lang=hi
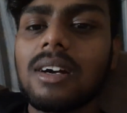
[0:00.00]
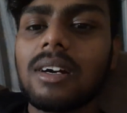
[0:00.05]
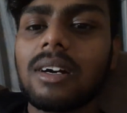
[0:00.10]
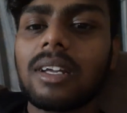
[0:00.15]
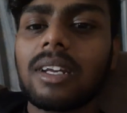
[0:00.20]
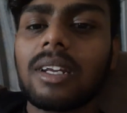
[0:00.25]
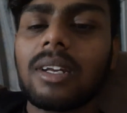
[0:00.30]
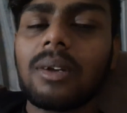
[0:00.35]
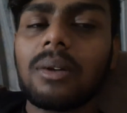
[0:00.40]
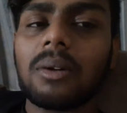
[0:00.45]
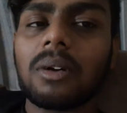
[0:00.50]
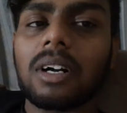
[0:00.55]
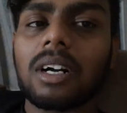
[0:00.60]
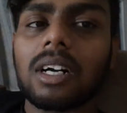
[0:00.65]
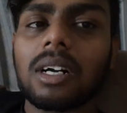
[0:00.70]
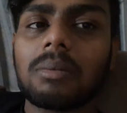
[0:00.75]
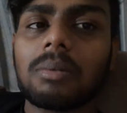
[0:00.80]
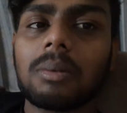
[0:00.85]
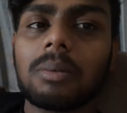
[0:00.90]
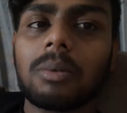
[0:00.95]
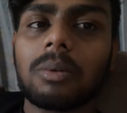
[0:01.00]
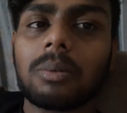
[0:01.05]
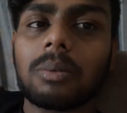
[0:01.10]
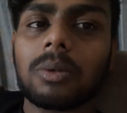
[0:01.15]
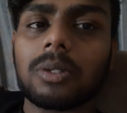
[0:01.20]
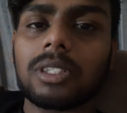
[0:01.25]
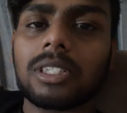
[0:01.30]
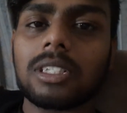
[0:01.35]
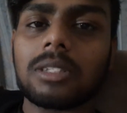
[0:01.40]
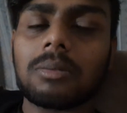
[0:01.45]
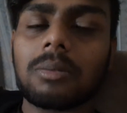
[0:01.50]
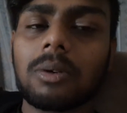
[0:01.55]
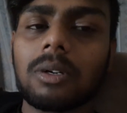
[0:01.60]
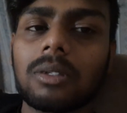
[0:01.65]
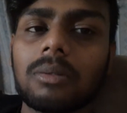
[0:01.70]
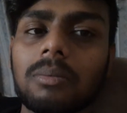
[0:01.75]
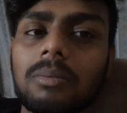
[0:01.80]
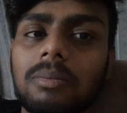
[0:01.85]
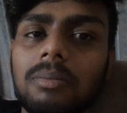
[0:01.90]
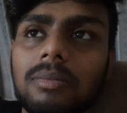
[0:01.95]
और इन लोगों का भी प्रोसेस
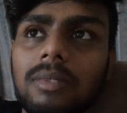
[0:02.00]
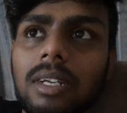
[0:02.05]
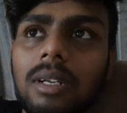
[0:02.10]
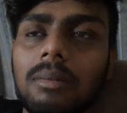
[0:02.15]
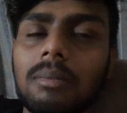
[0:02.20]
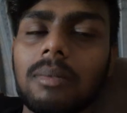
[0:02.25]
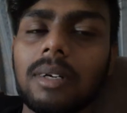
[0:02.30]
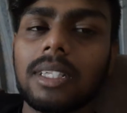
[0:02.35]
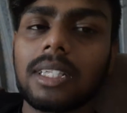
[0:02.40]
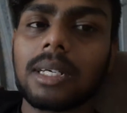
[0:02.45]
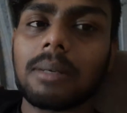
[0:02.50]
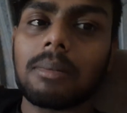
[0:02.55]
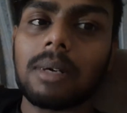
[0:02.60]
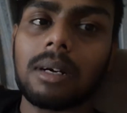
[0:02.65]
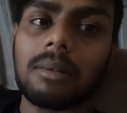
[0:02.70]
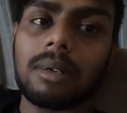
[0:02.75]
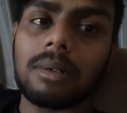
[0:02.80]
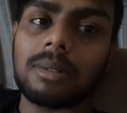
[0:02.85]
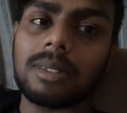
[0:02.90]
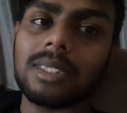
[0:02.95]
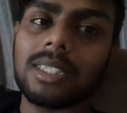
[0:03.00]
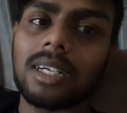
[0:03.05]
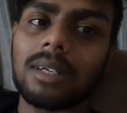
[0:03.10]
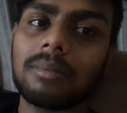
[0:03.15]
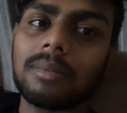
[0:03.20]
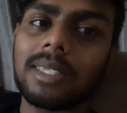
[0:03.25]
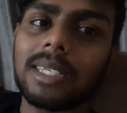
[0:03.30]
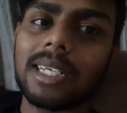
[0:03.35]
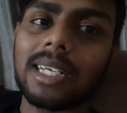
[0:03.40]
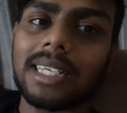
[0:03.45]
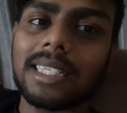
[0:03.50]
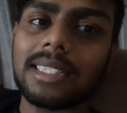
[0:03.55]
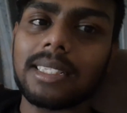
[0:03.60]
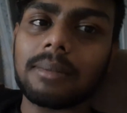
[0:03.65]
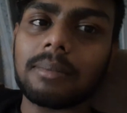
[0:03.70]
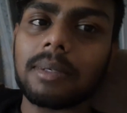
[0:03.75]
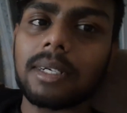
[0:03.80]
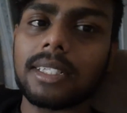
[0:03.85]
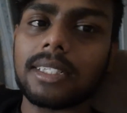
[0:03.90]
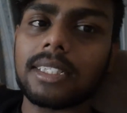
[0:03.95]
बहुत लंबा था मामा भी शाम तक आए थे
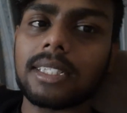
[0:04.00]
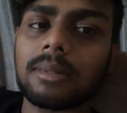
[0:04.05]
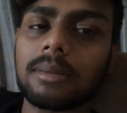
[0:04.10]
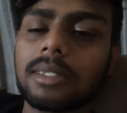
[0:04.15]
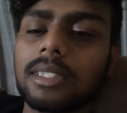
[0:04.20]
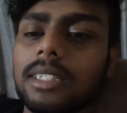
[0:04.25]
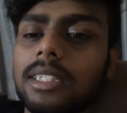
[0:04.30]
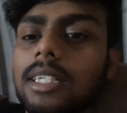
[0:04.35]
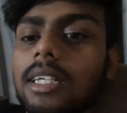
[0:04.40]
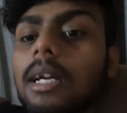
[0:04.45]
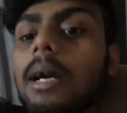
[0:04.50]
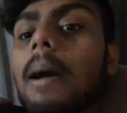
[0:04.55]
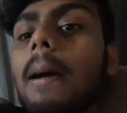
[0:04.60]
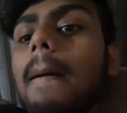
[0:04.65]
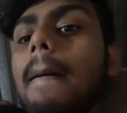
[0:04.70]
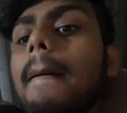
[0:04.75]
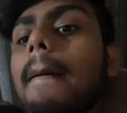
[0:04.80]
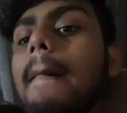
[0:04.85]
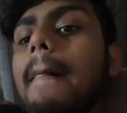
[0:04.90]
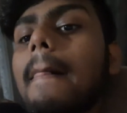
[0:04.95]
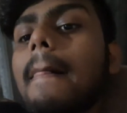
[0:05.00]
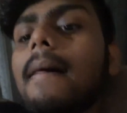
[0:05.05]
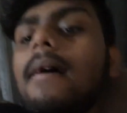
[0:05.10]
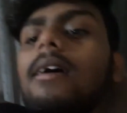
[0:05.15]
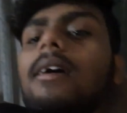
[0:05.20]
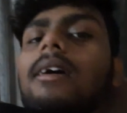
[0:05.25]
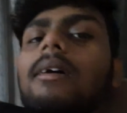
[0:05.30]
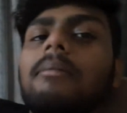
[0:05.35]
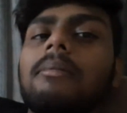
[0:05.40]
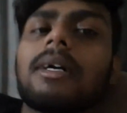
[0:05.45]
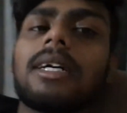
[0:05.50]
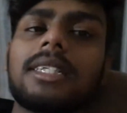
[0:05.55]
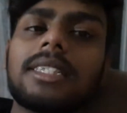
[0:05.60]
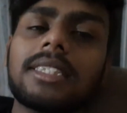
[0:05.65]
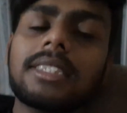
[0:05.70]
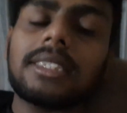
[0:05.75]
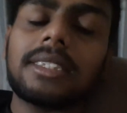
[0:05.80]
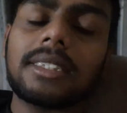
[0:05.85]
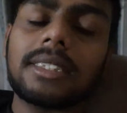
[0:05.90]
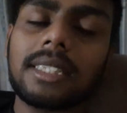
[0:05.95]
पाँच छः बजे तक
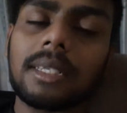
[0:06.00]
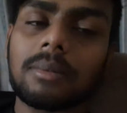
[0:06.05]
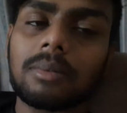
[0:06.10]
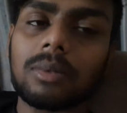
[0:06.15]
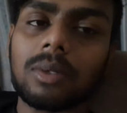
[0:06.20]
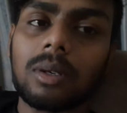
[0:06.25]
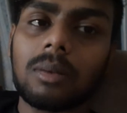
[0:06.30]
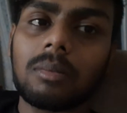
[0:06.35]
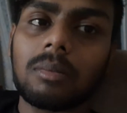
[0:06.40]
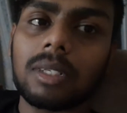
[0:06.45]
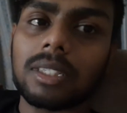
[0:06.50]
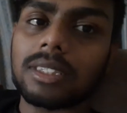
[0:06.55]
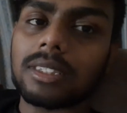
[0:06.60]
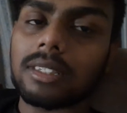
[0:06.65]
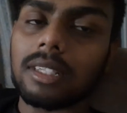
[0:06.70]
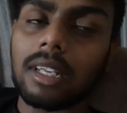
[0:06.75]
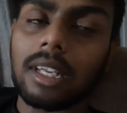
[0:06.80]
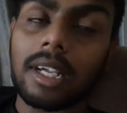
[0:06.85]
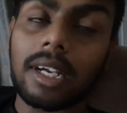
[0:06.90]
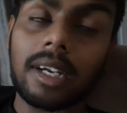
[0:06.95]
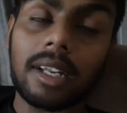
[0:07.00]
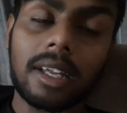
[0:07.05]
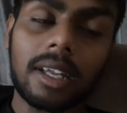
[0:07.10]
बस अब तो हम बस लेट